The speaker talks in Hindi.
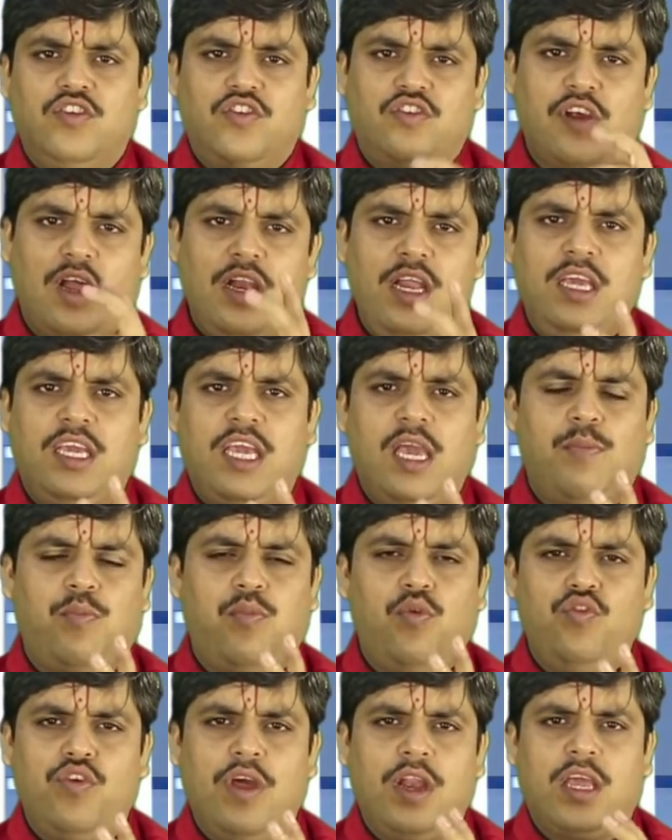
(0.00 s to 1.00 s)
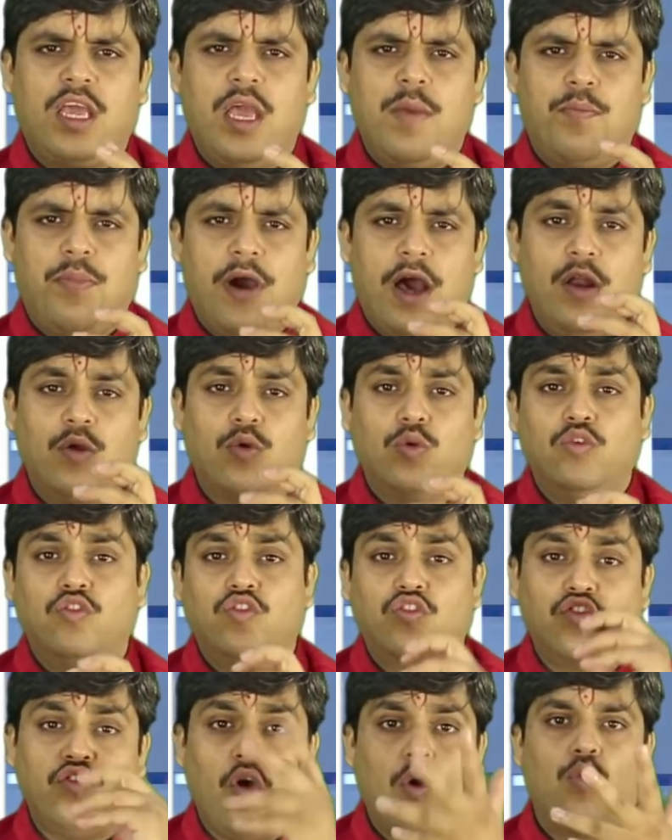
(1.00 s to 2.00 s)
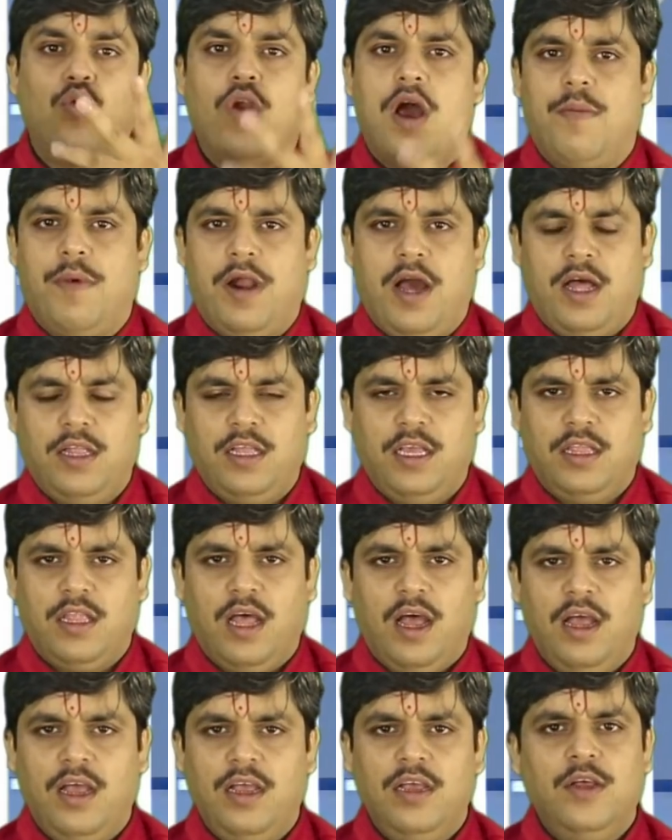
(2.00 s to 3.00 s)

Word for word: शनि के पूजन के फल को सौ गुणा बढ़ा देता है